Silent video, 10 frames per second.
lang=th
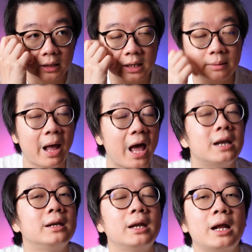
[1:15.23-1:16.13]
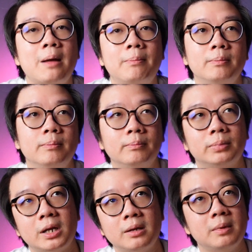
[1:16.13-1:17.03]
4,000 นะครับ
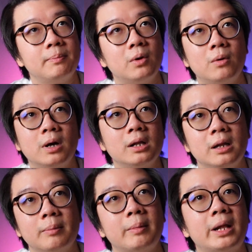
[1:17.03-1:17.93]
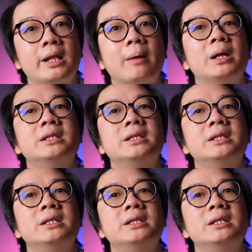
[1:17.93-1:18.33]
ตอนนี้มีโปรก็เหลือประมาณ 3,700